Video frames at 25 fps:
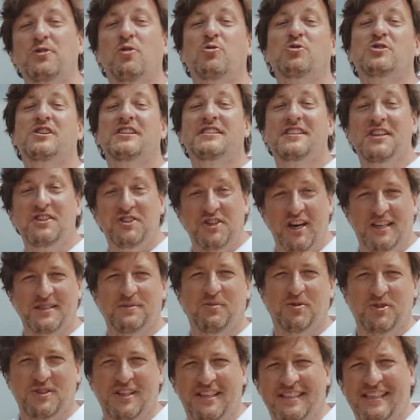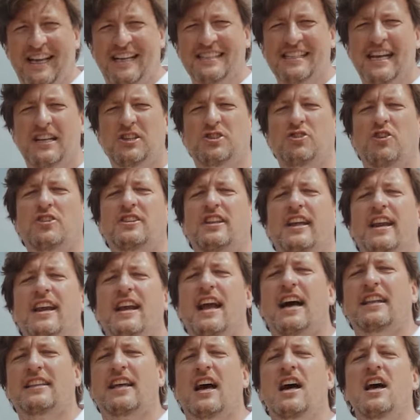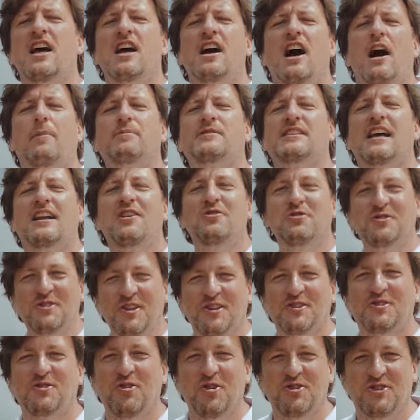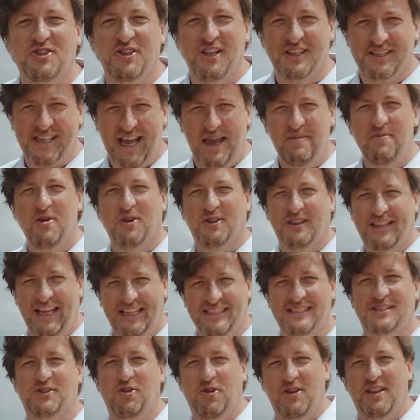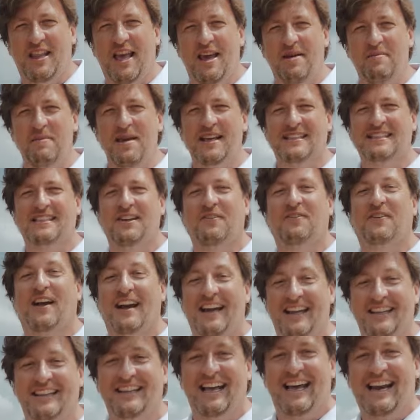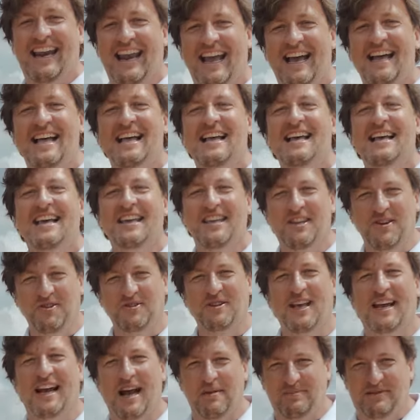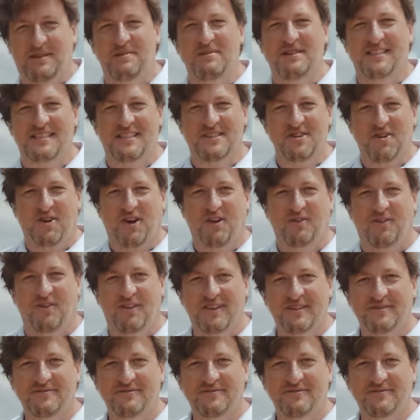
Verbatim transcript: но уже сейчас можно сказать, что эта регата абсолютно точно займет достойное место в календаре юных оптимистеров.